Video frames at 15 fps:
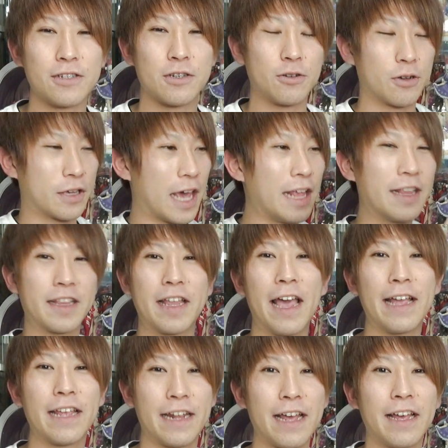その限
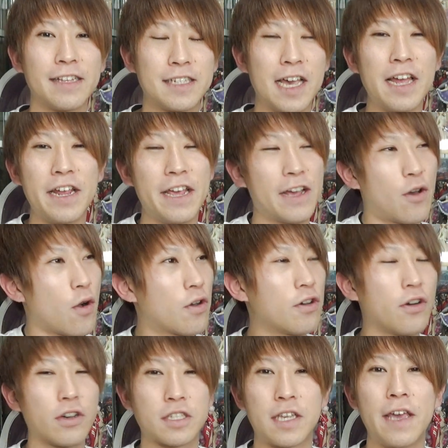定でね、チェリー
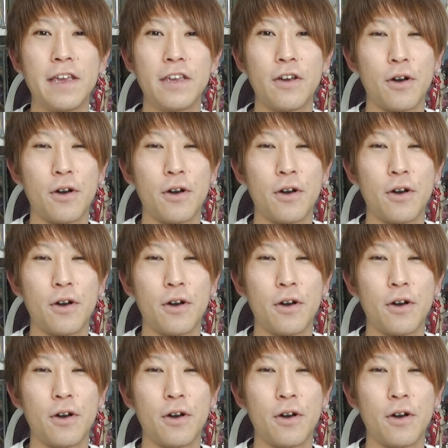国王専